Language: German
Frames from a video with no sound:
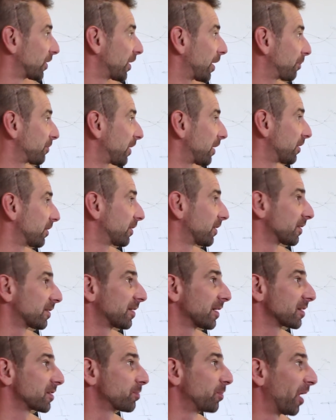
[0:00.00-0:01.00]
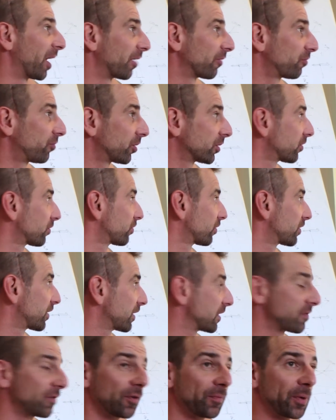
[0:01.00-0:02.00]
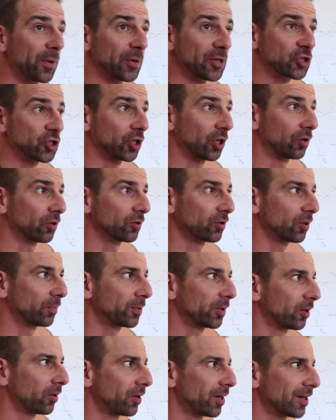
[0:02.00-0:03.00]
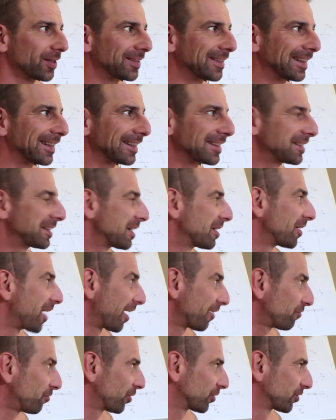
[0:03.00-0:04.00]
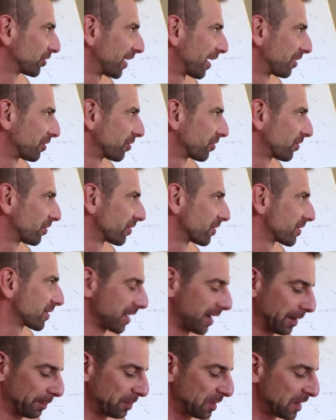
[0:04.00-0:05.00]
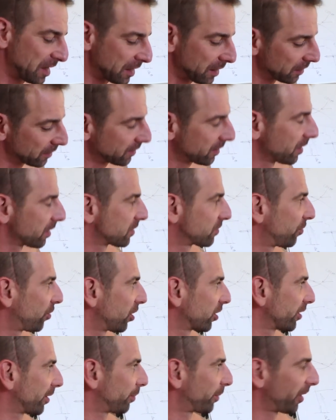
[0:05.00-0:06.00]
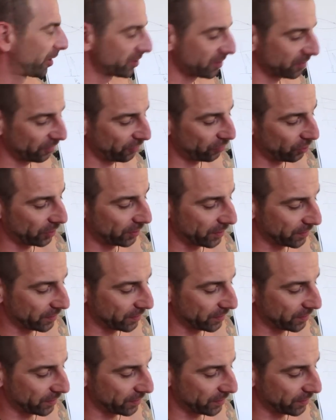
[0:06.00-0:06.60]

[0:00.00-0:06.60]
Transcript: Ihr habt alle den Test beantwortet und jetzt wollen wir mal schauen, ob ihr auch alle die richtigen Antworten angekreuzt haben. Ich gehe jetzt folgendermaßen vor,